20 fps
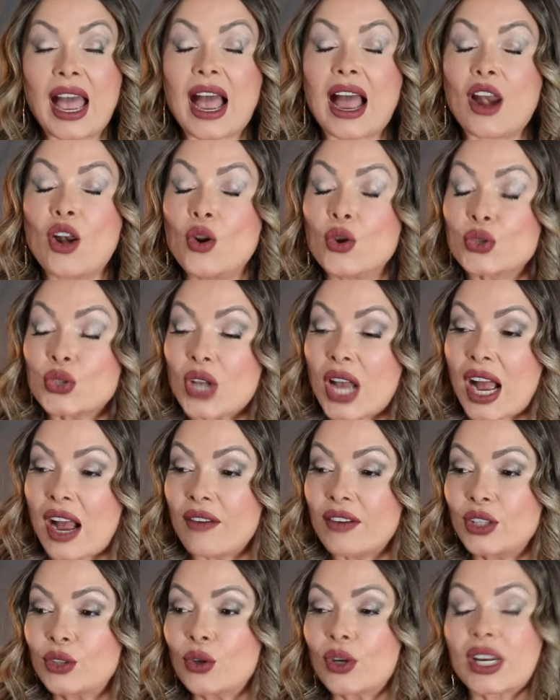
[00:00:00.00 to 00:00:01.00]
Los
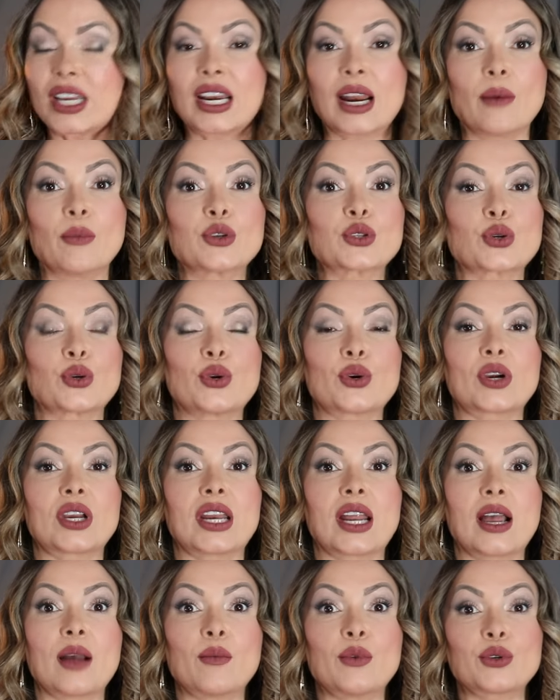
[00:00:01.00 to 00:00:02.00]
hábitos, queramos o no
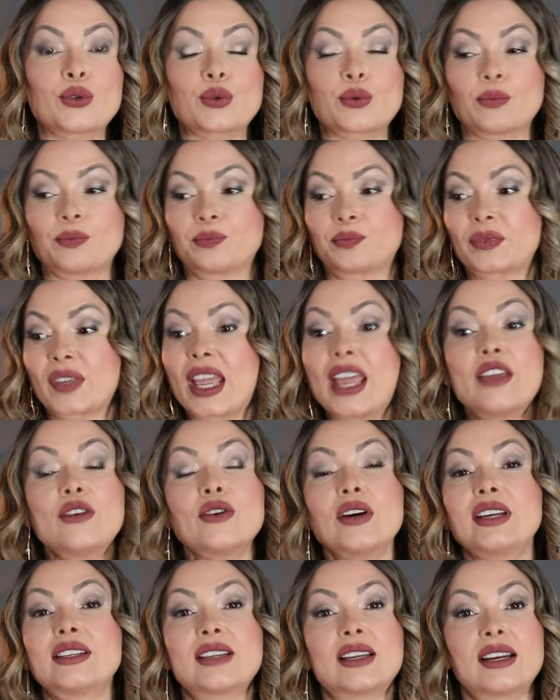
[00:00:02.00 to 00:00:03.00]
queramos,
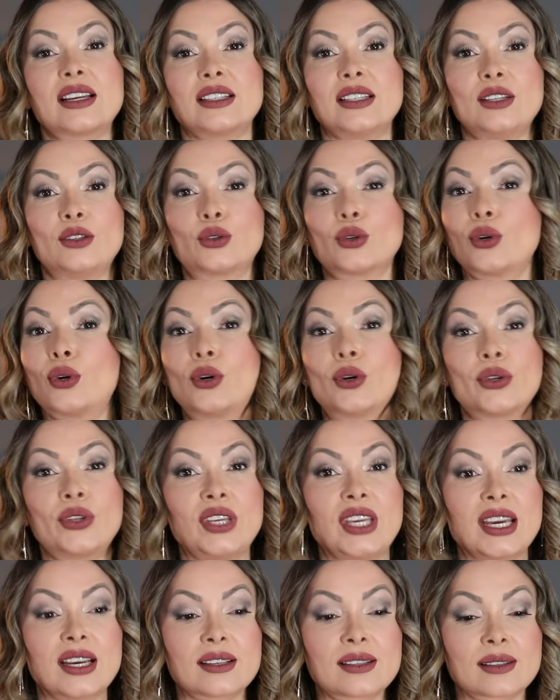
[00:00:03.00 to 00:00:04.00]
ellos están allí todos los
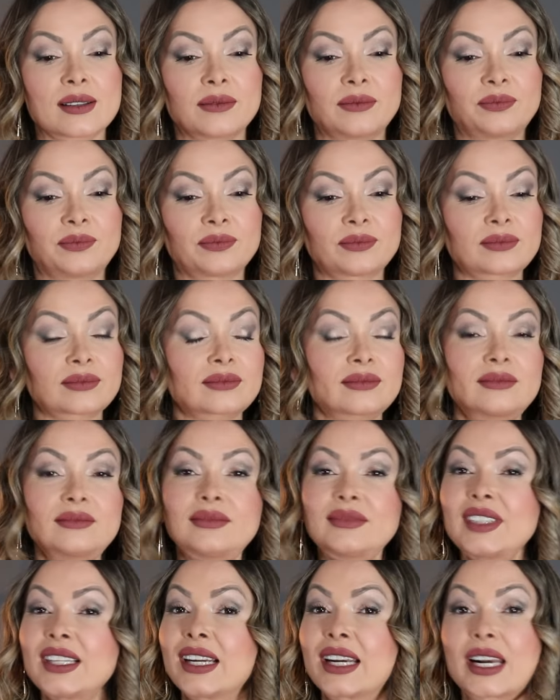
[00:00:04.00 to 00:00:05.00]
días
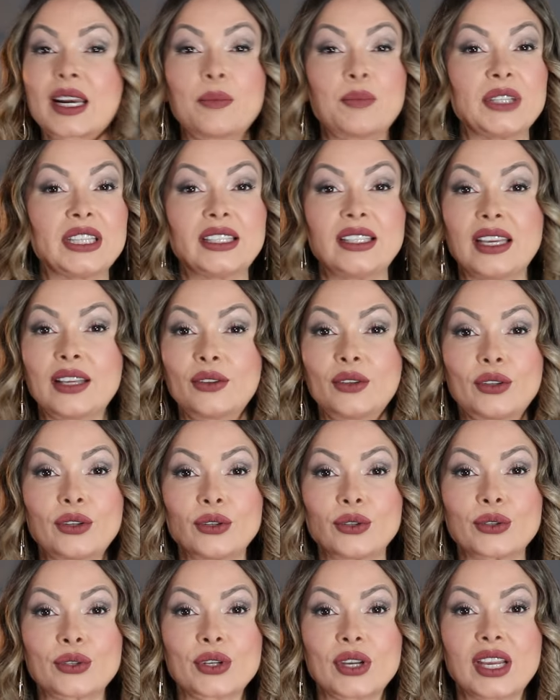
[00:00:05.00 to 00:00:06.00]

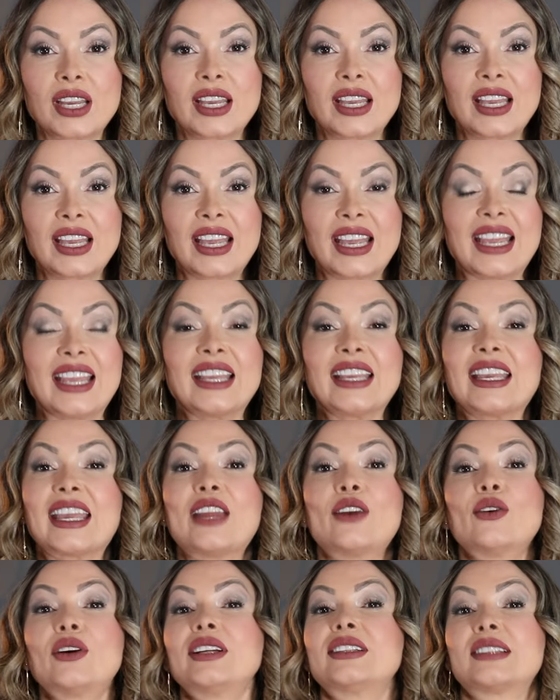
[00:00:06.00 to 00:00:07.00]
repitiéndonos en qué
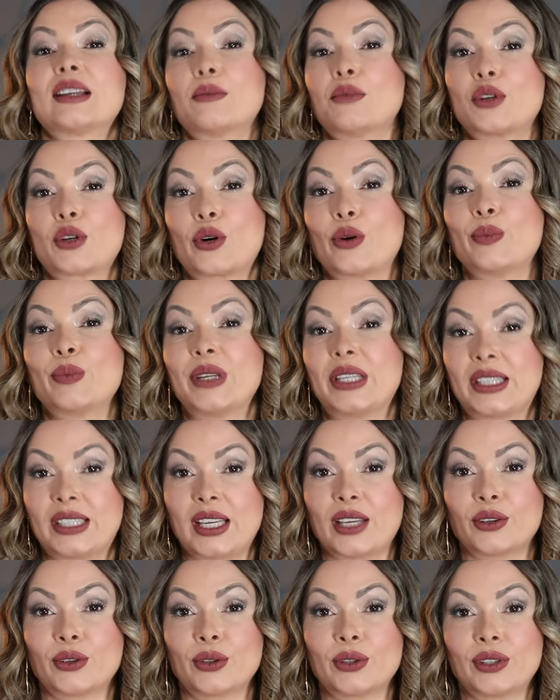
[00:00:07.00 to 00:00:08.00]
nos estamos
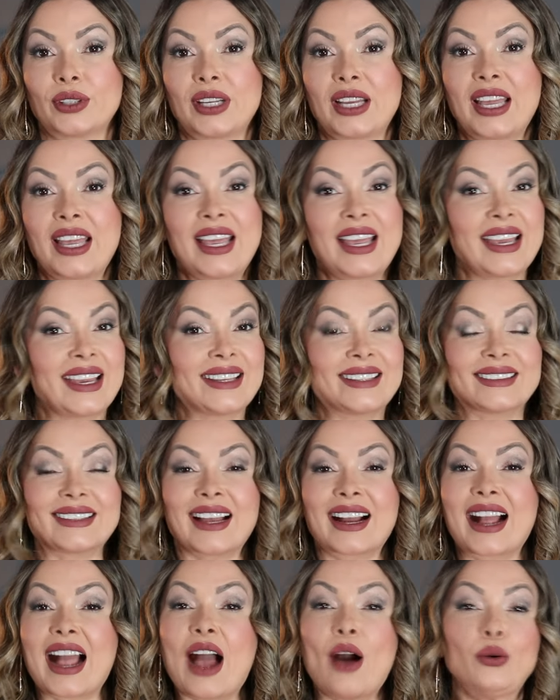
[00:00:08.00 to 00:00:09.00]
convirtiendo
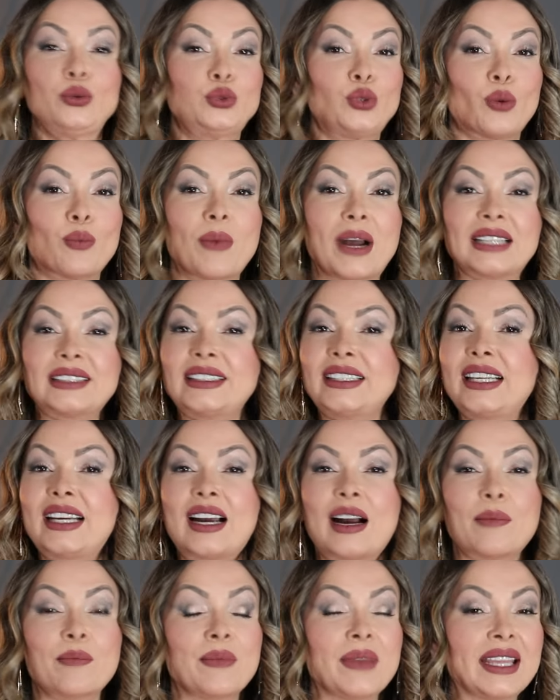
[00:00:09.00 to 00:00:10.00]
están
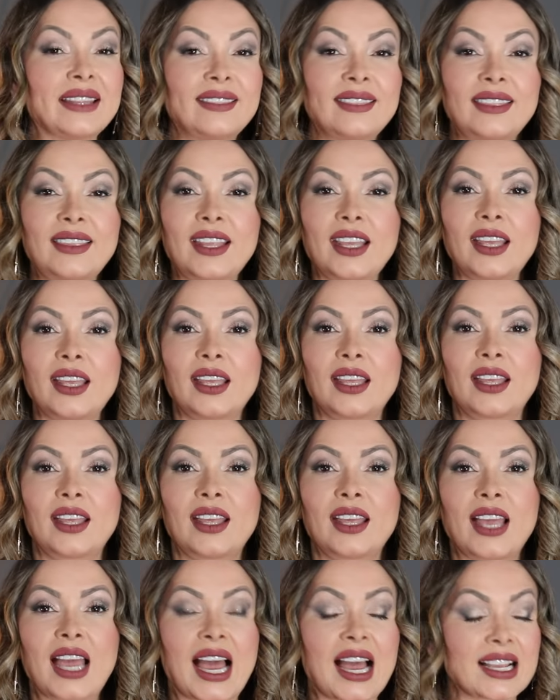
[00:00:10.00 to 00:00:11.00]
automáticamente
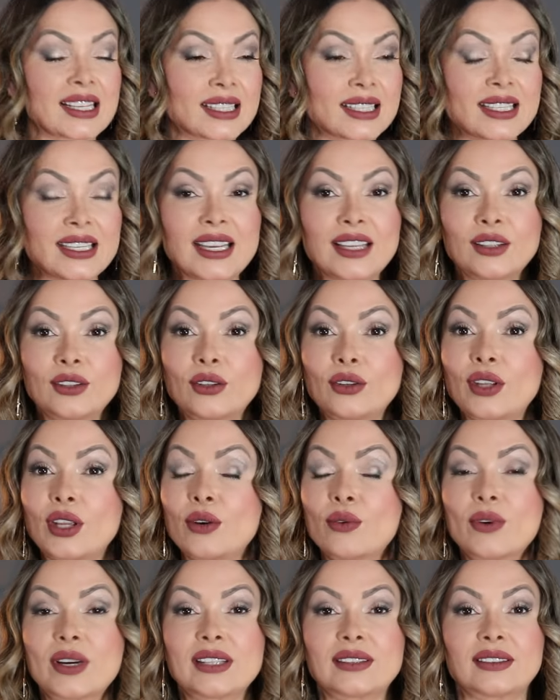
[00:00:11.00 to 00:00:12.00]
haciendo de
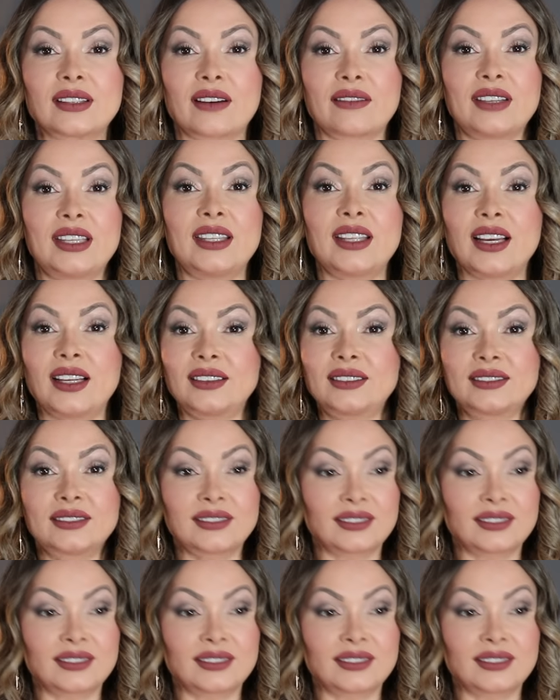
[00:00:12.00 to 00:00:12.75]
nuestra vida